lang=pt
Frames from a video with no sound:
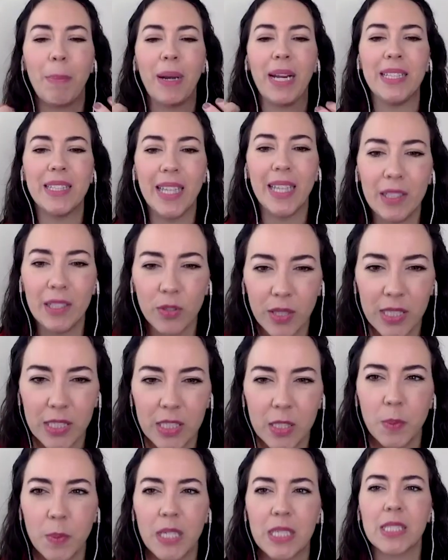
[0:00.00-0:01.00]
prendendo a
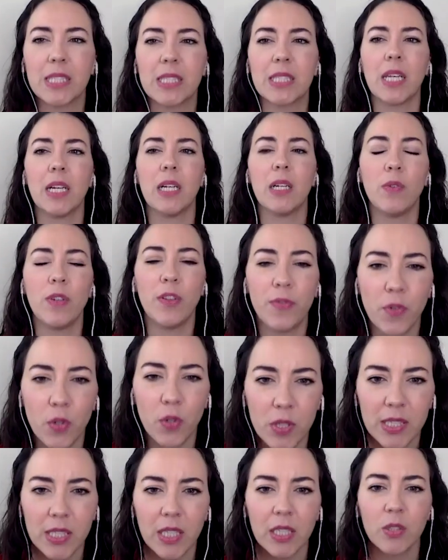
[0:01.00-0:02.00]
respiração e
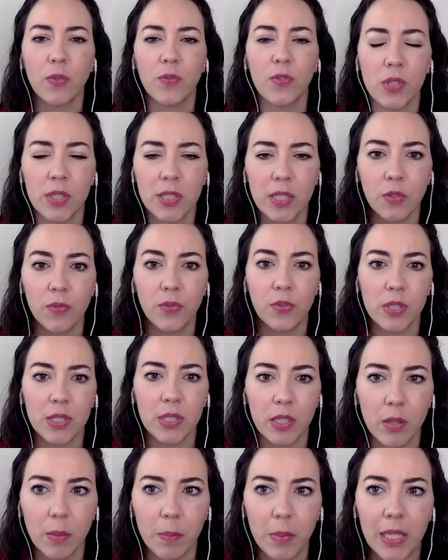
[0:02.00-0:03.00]
forçando, forçando,
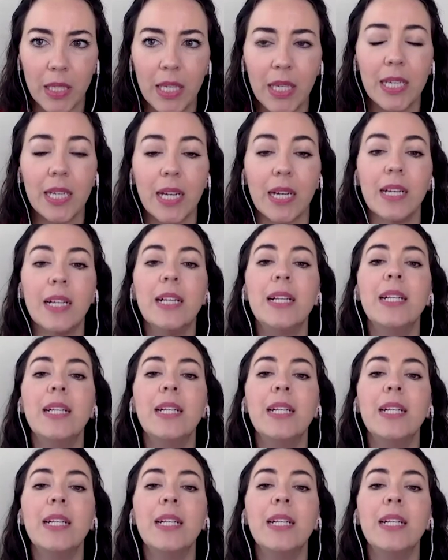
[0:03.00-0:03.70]
forçando a barriga,